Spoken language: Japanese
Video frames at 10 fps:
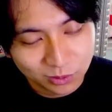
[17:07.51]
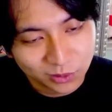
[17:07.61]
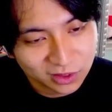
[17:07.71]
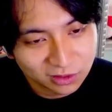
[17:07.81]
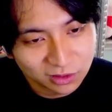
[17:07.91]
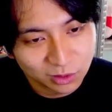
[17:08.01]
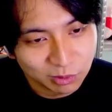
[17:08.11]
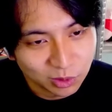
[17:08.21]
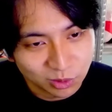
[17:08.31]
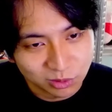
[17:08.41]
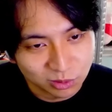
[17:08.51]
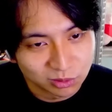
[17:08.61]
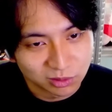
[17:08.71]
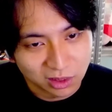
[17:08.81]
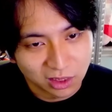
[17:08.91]
このチャンネルの魅力と
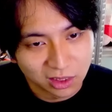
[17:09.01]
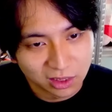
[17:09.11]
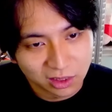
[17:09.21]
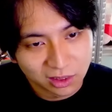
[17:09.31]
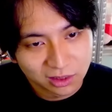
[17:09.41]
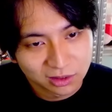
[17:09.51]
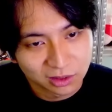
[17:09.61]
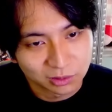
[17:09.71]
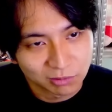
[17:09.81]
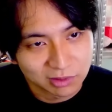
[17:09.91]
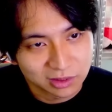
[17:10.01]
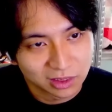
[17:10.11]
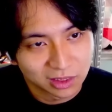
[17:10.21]
いうか、なんと言いますか。